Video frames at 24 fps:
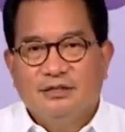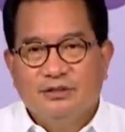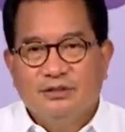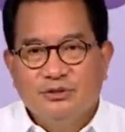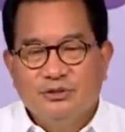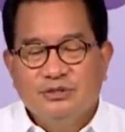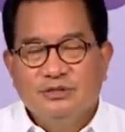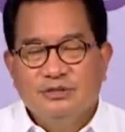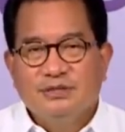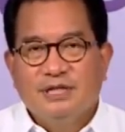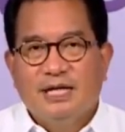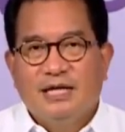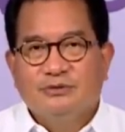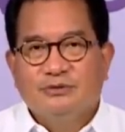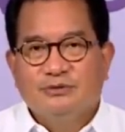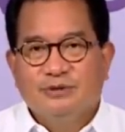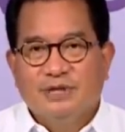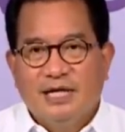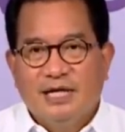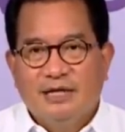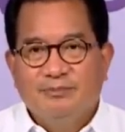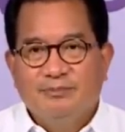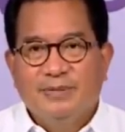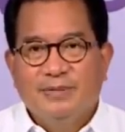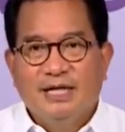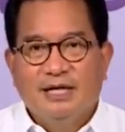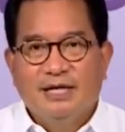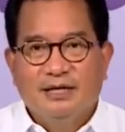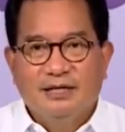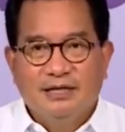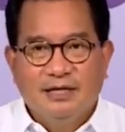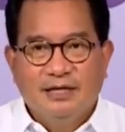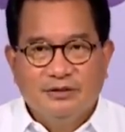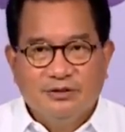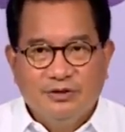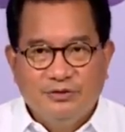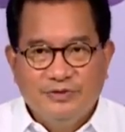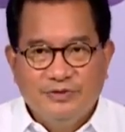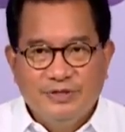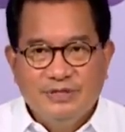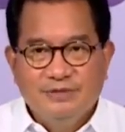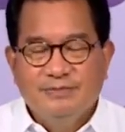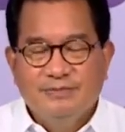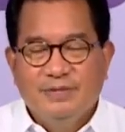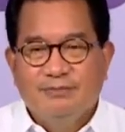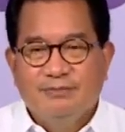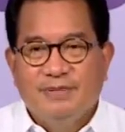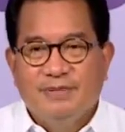Terus lakukan penanganan
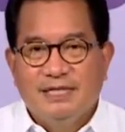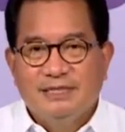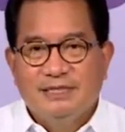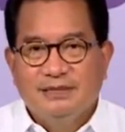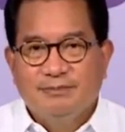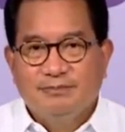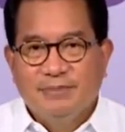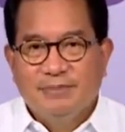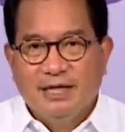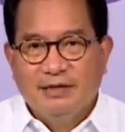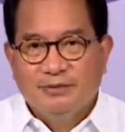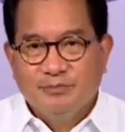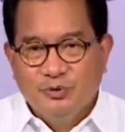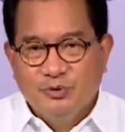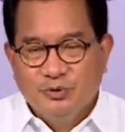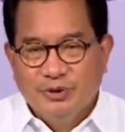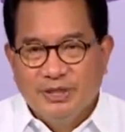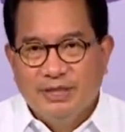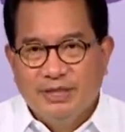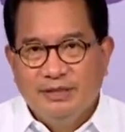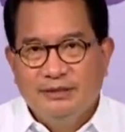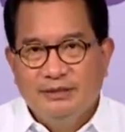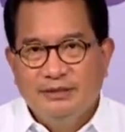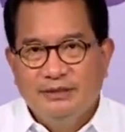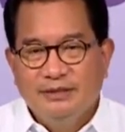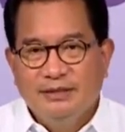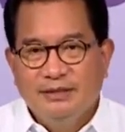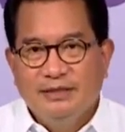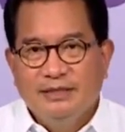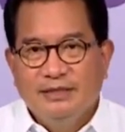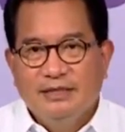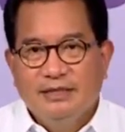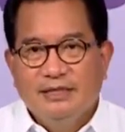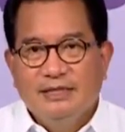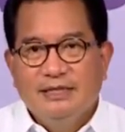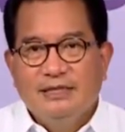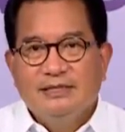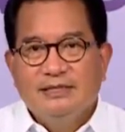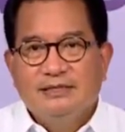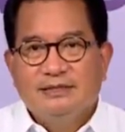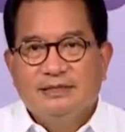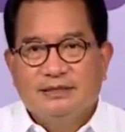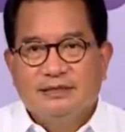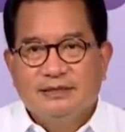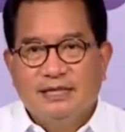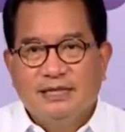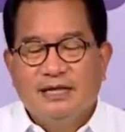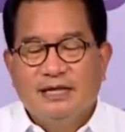COVID-19 sebaik mungkin,
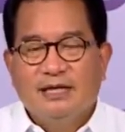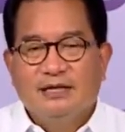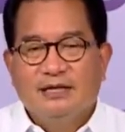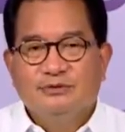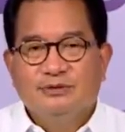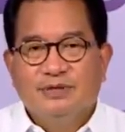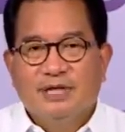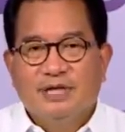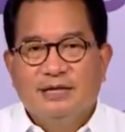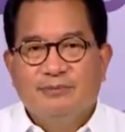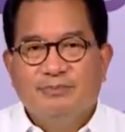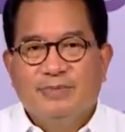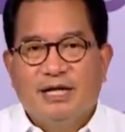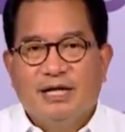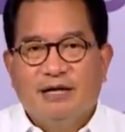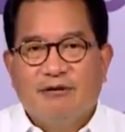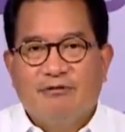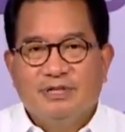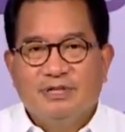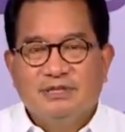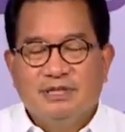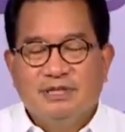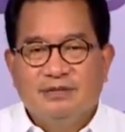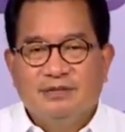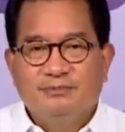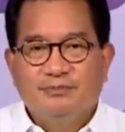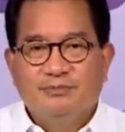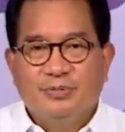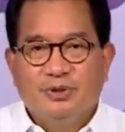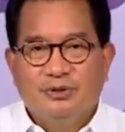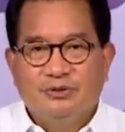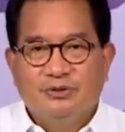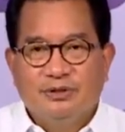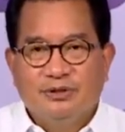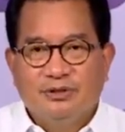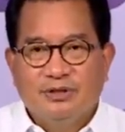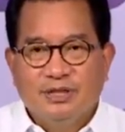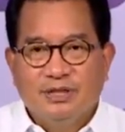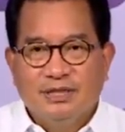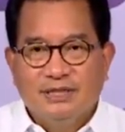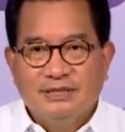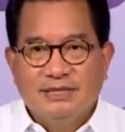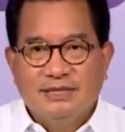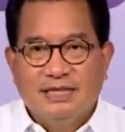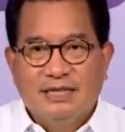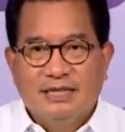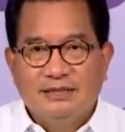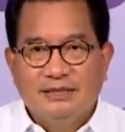serta lakukan pengawasan protokol
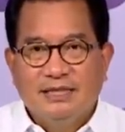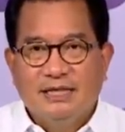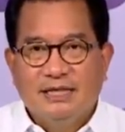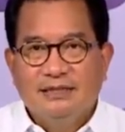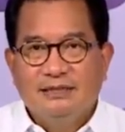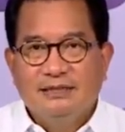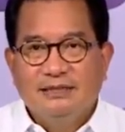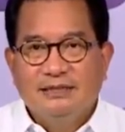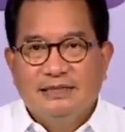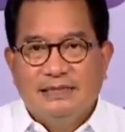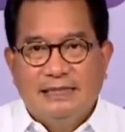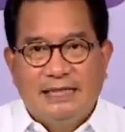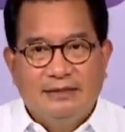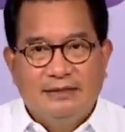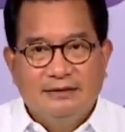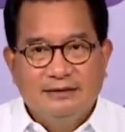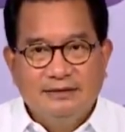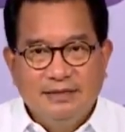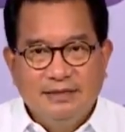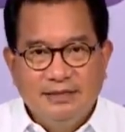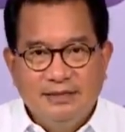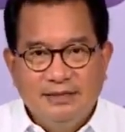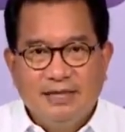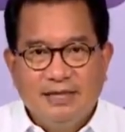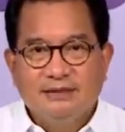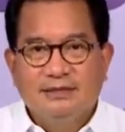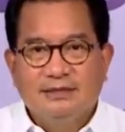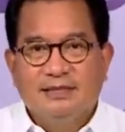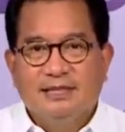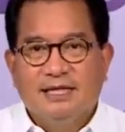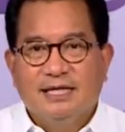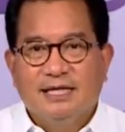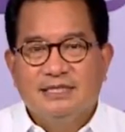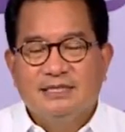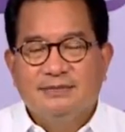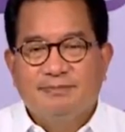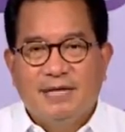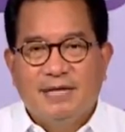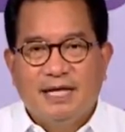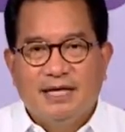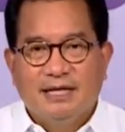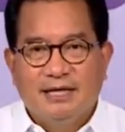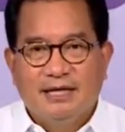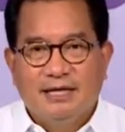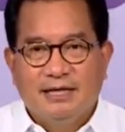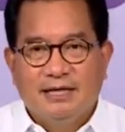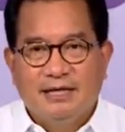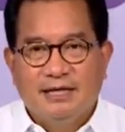kesehatan dan tindak tegas
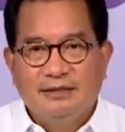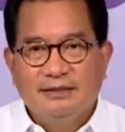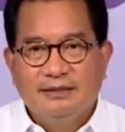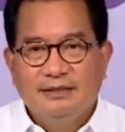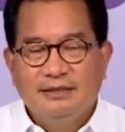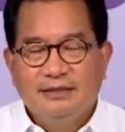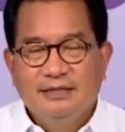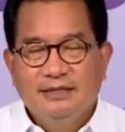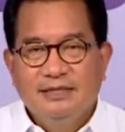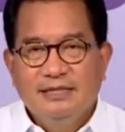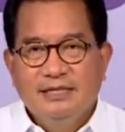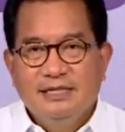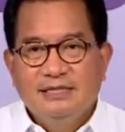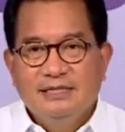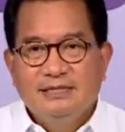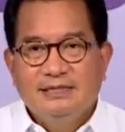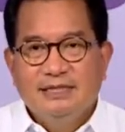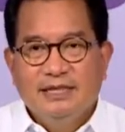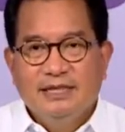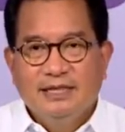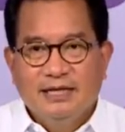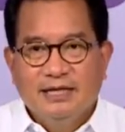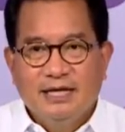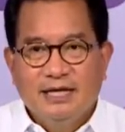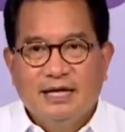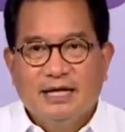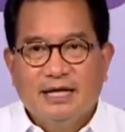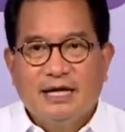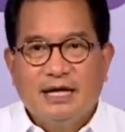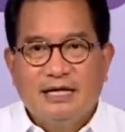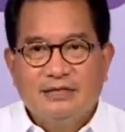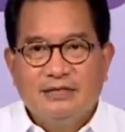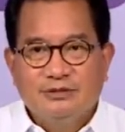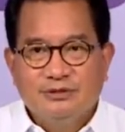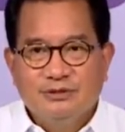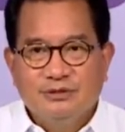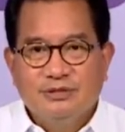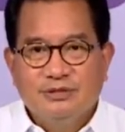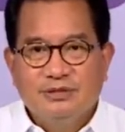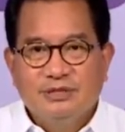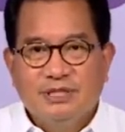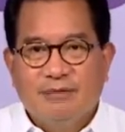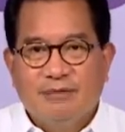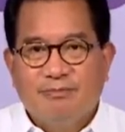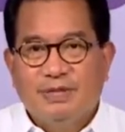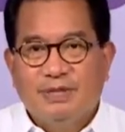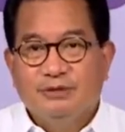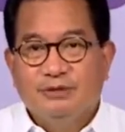pelanggaran sehingga
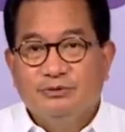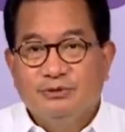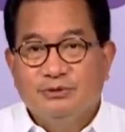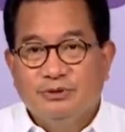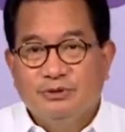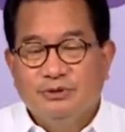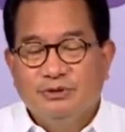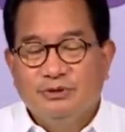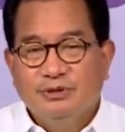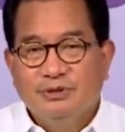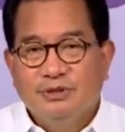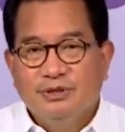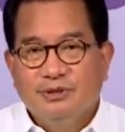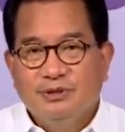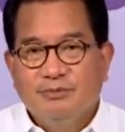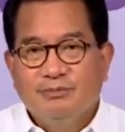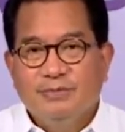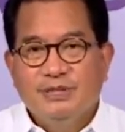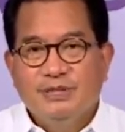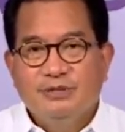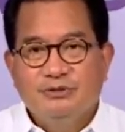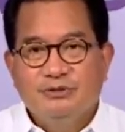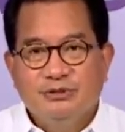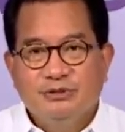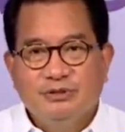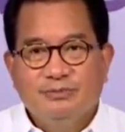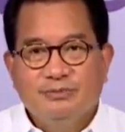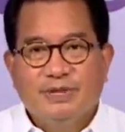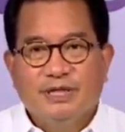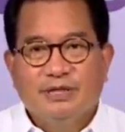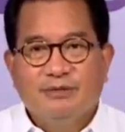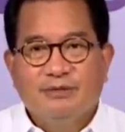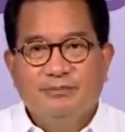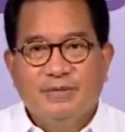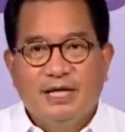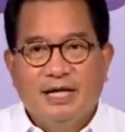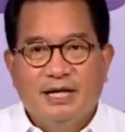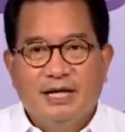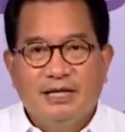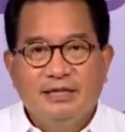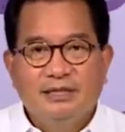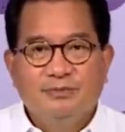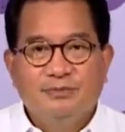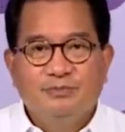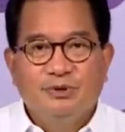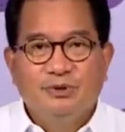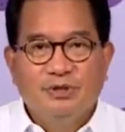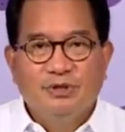kasus dapat turun menyusul
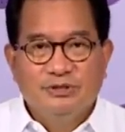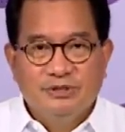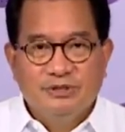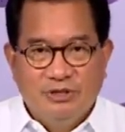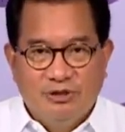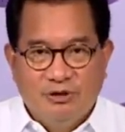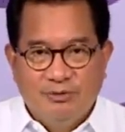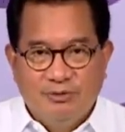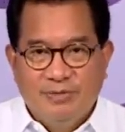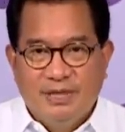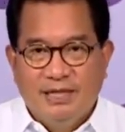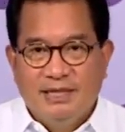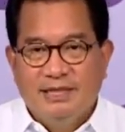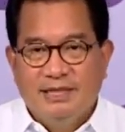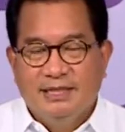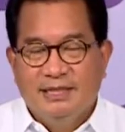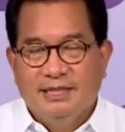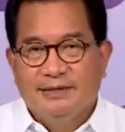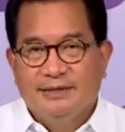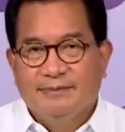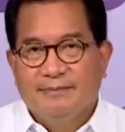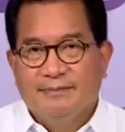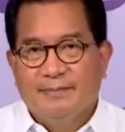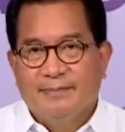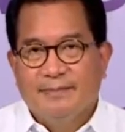perkembangan di Pulau Jawa Bali.